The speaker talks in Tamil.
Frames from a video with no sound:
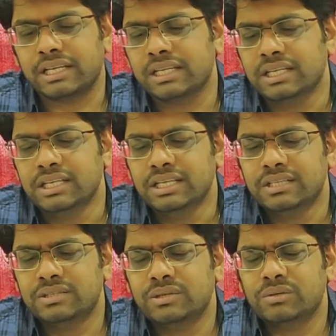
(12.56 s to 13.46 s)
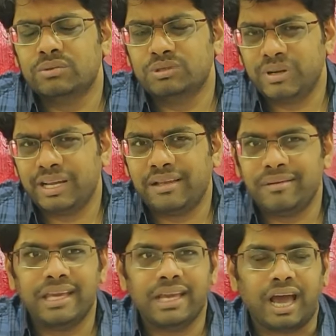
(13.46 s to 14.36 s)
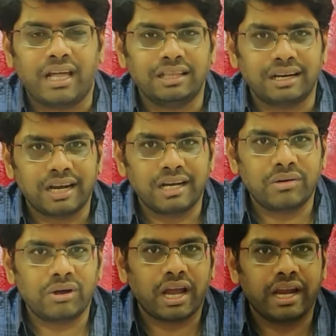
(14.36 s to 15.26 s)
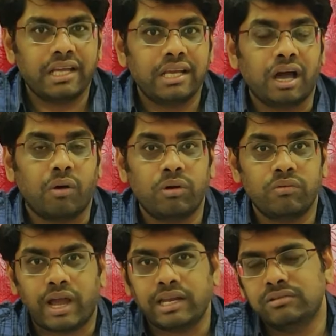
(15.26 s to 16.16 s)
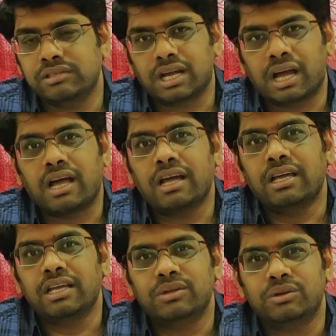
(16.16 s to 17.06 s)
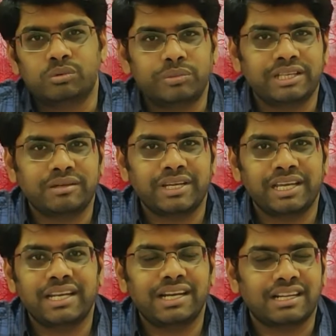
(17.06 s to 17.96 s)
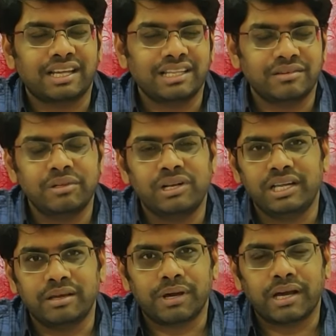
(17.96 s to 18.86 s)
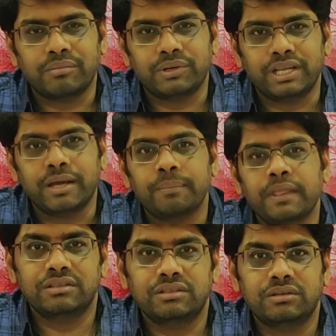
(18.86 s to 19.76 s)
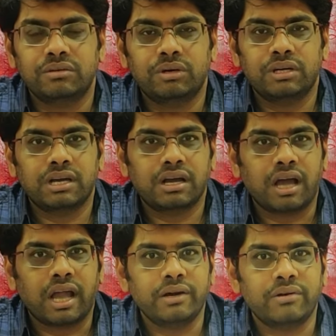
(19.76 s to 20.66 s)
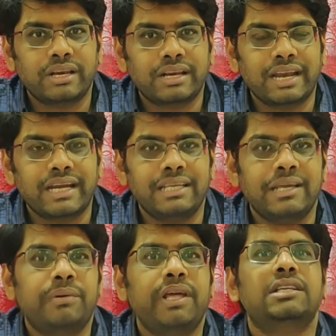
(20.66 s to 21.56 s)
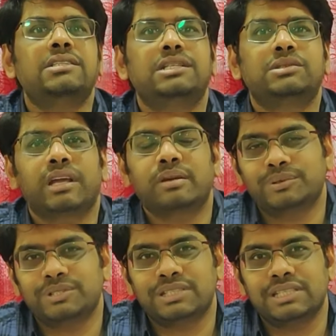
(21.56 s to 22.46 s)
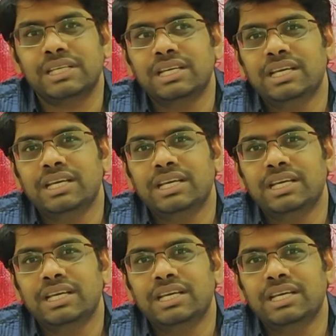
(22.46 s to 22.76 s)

இருக்கு ஸோ உண்மையிலேயே அந்த ரெண்டு ரூபா காயினுக்கு அவ்வளோ வேல்யூ இருக்கா இதோட உண்மைத்தன்மை என்னன்றதா இந்த வீடியோவில் நீங்கள் பார்க்க போகிறீங்க ஸோ ஒரு காயினோட ரேட் எப்படி அஞ்சு லட்ச ரூபாய்க்கு போச்சு